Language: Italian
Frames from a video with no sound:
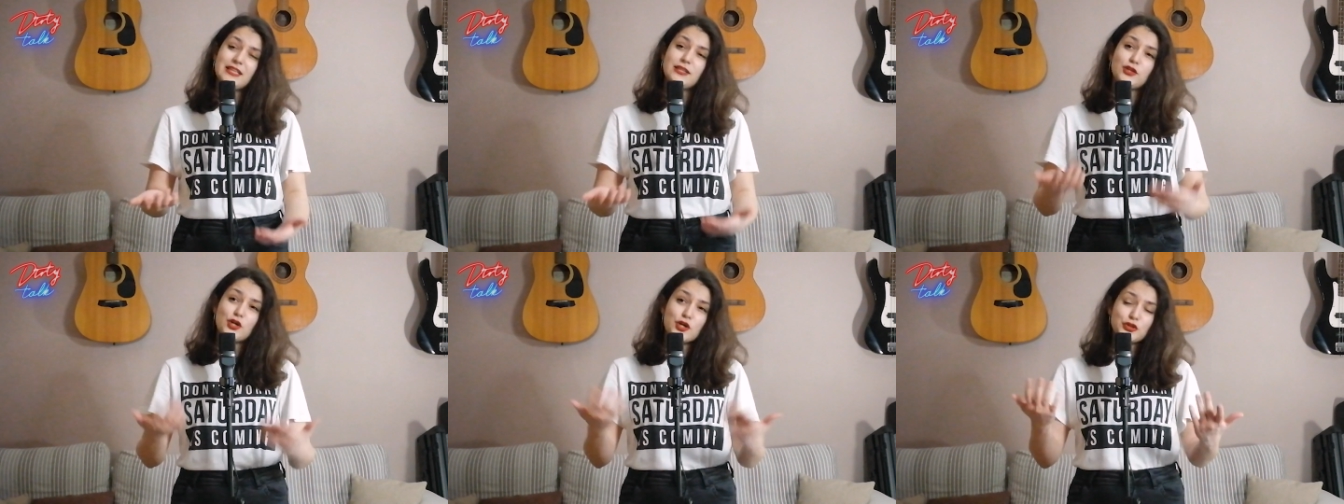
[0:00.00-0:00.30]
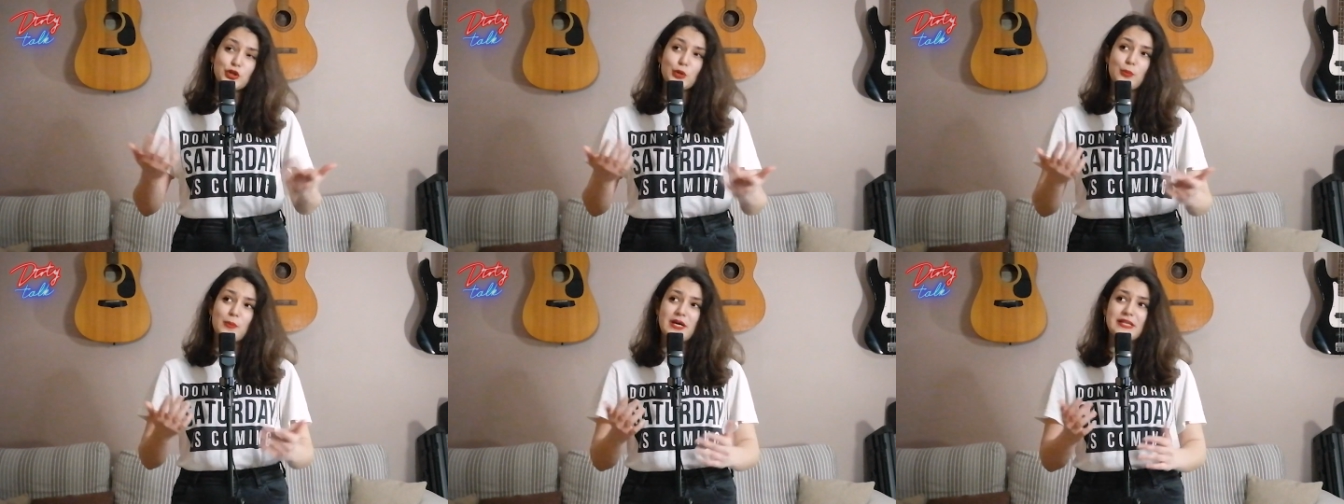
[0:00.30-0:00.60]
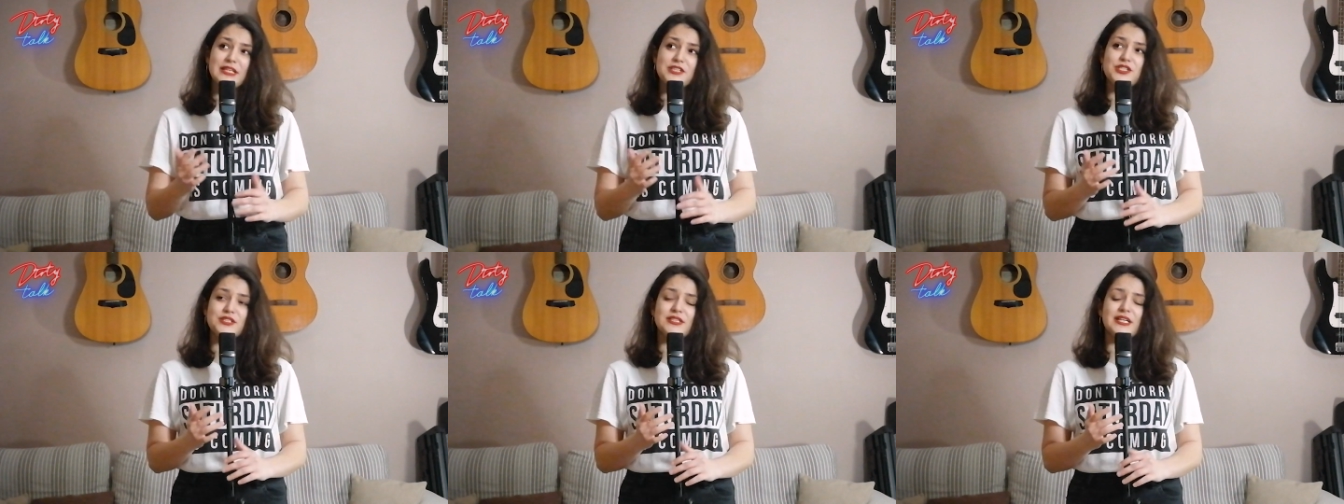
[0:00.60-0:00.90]
gli
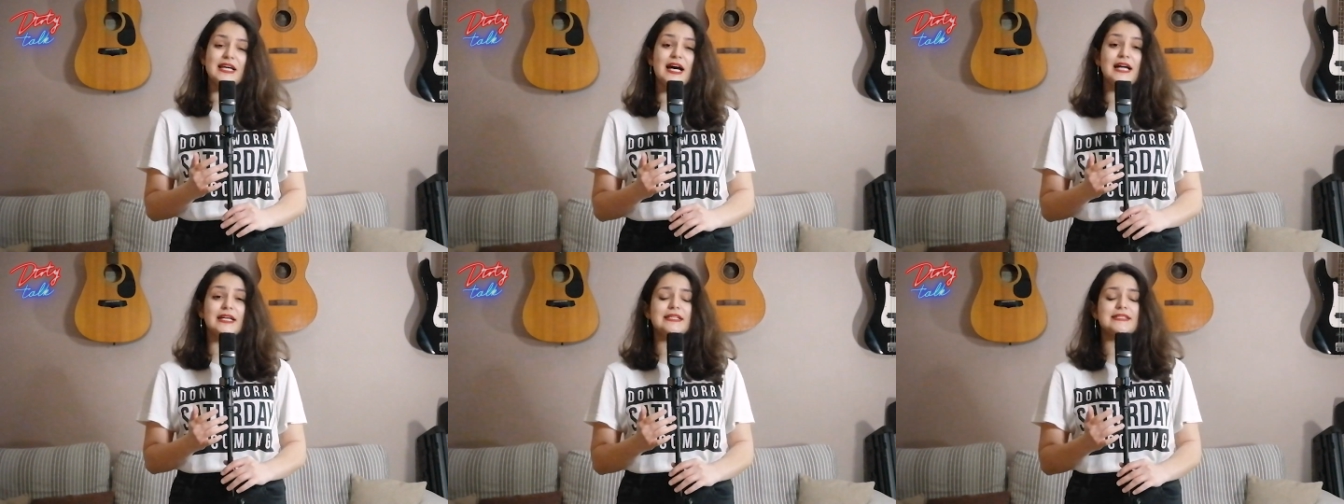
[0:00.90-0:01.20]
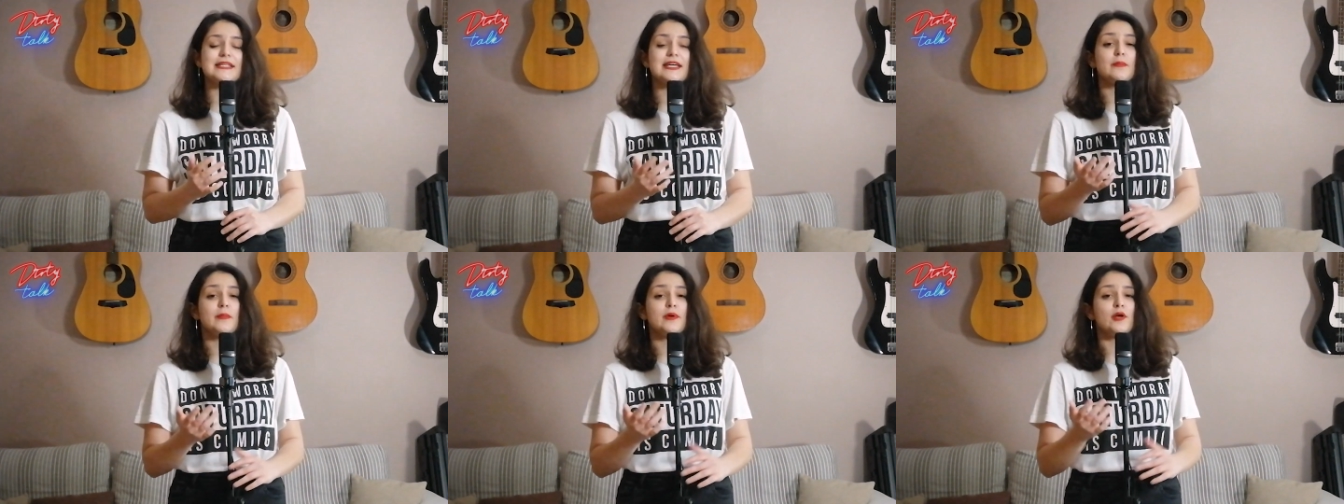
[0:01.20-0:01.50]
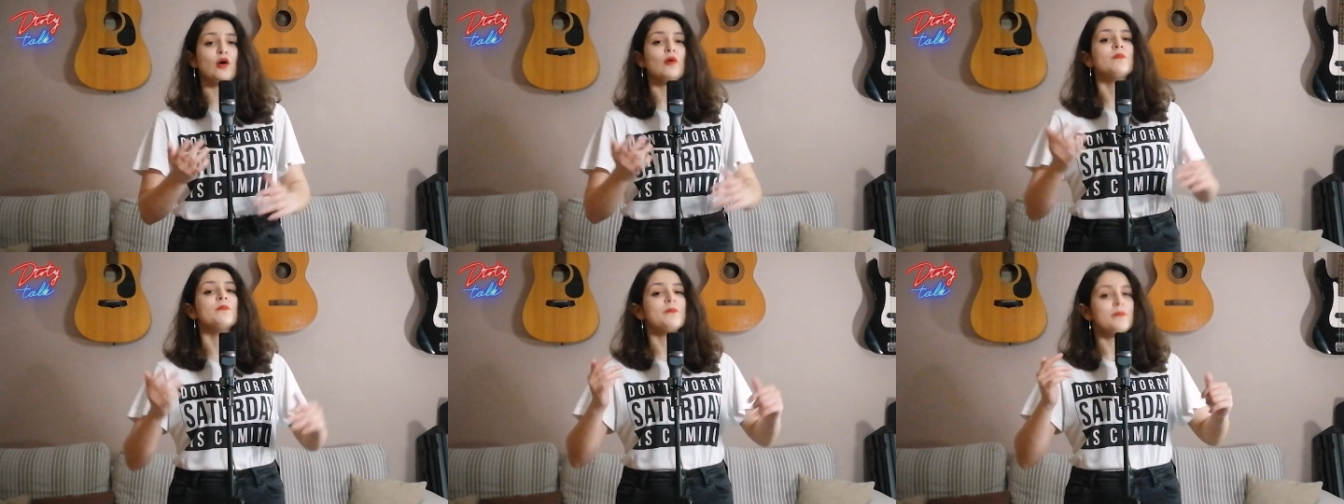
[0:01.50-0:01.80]
ortopedici italiani
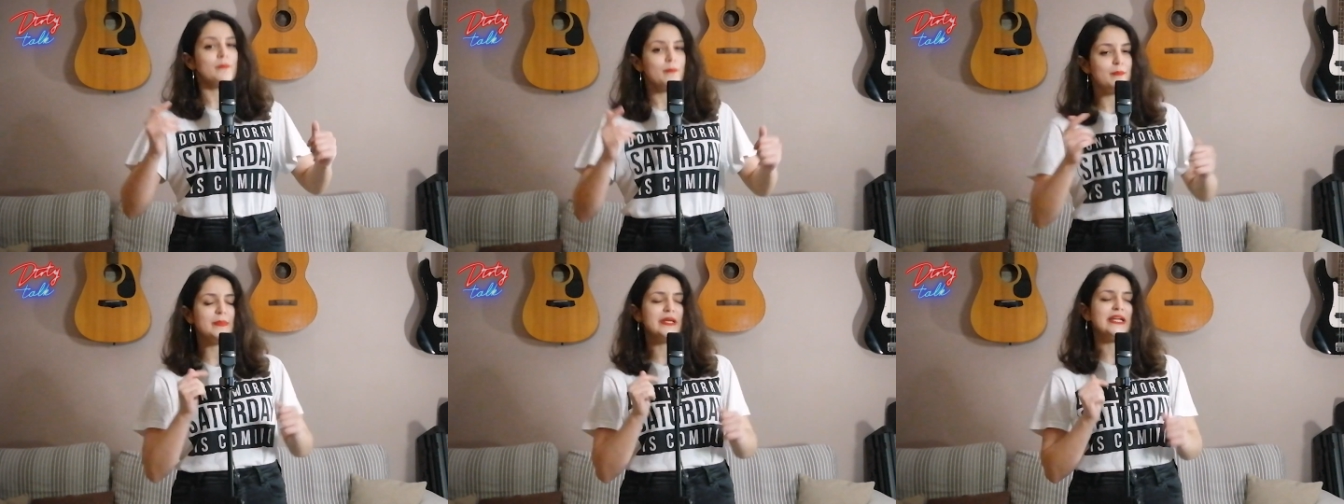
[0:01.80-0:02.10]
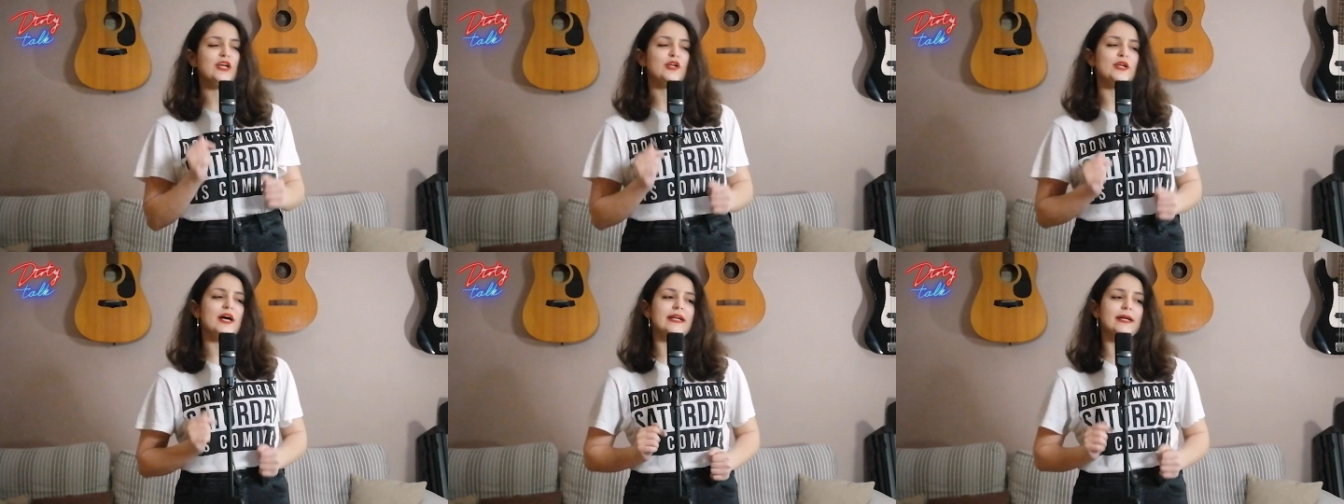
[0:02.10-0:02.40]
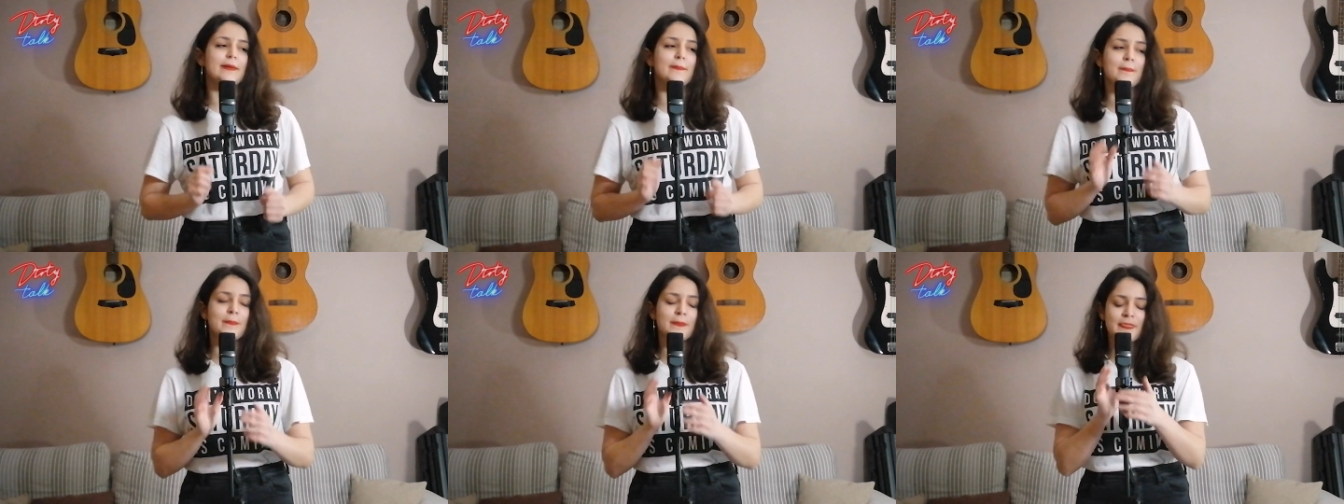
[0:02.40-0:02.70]
sarebbero milionari.
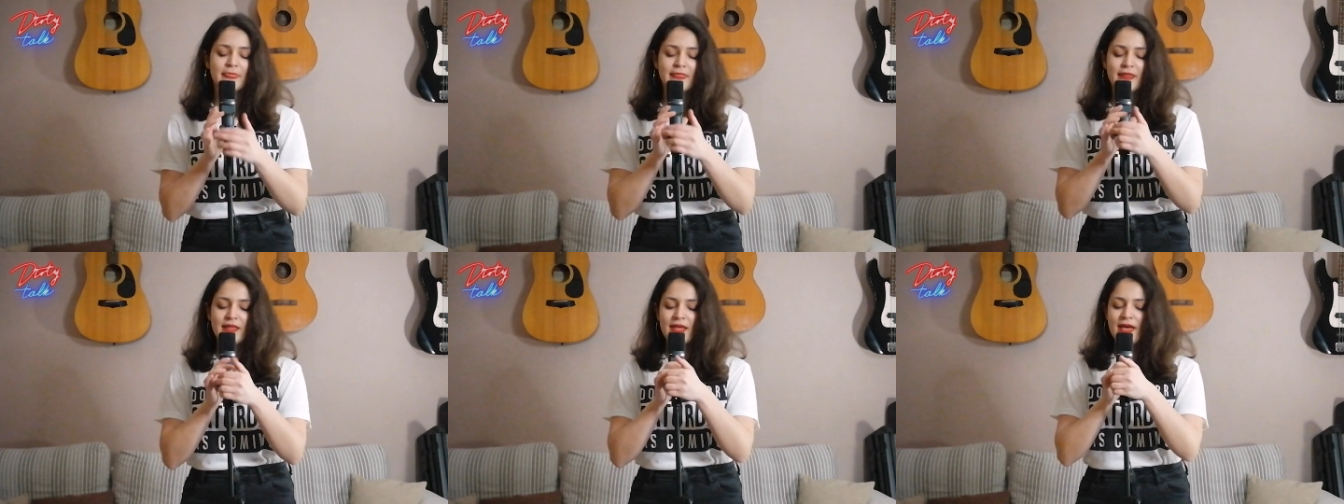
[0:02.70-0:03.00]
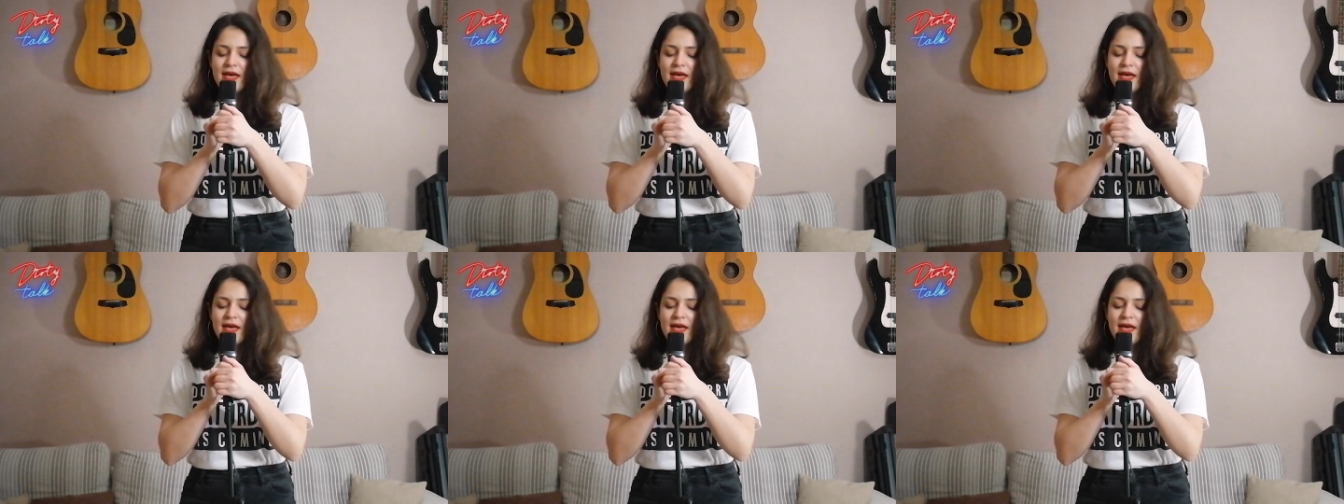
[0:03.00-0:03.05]
E